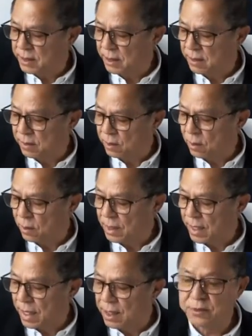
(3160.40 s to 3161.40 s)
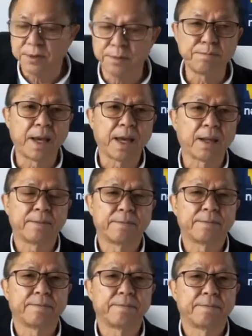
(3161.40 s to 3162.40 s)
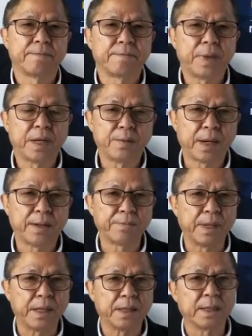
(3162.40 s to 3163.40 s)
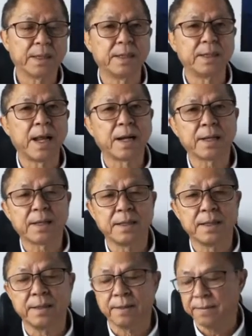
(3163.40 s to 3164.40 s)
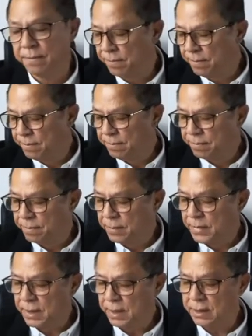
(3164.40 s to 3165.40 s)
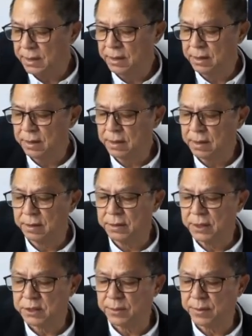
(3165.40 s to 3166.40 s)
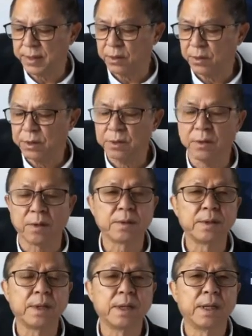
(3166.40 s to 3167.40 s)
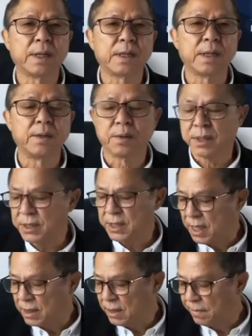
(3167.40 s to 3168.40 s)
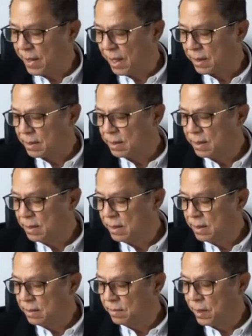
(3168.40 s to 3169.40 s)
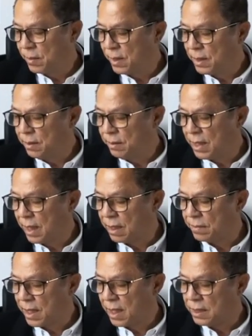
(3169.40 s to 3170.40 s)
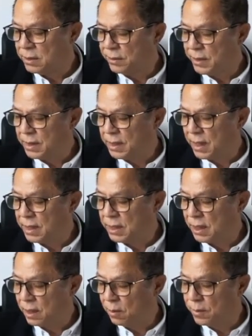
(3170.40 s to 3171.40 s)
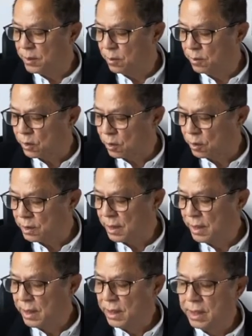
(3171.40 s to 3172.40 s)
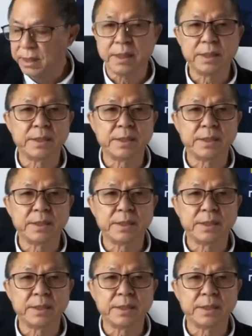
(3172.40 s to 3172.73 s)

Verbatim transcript: ก็พยายามแก้ไขอยู่นะยังไงก็ตามเรื่องปัญหาส่วนตัวก็สู้ไปสู้ตามเอกสารหลักฐานพยานที่มีไม่กังวลนะครับคุณสุนทรฝากบอกคนประจินบุรีขอให้เชื่อมั่น